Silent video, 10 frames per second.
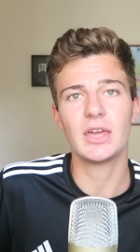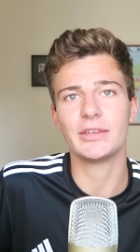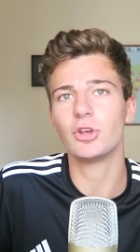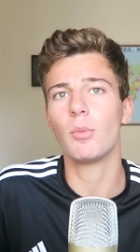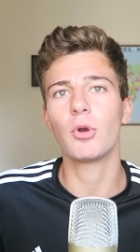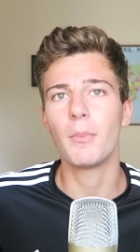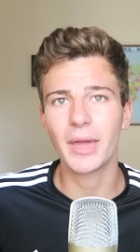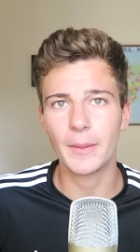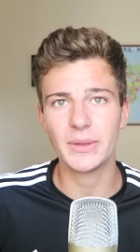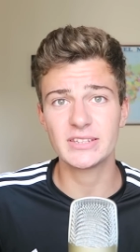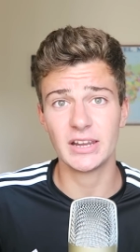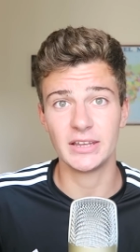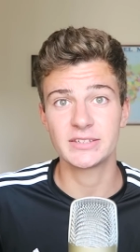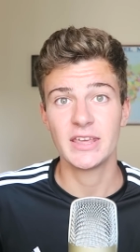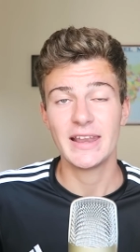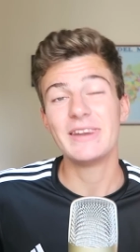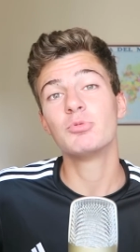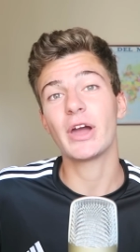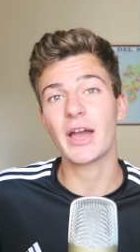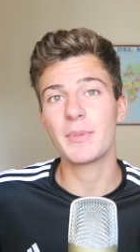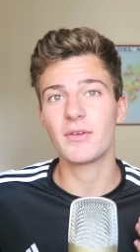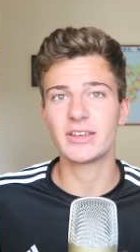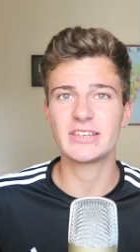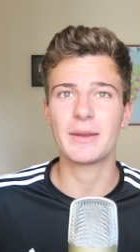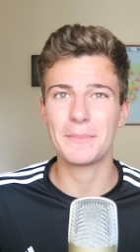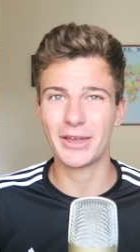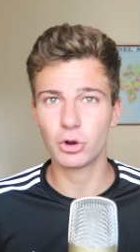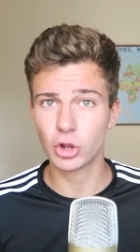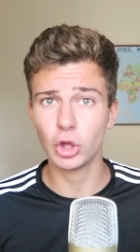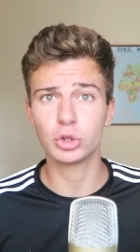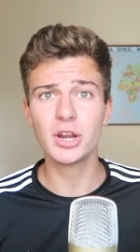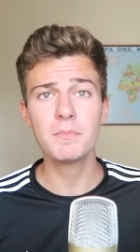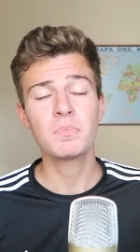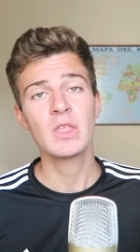que solo por los megapíxeles una cámara va a ser mejor que otra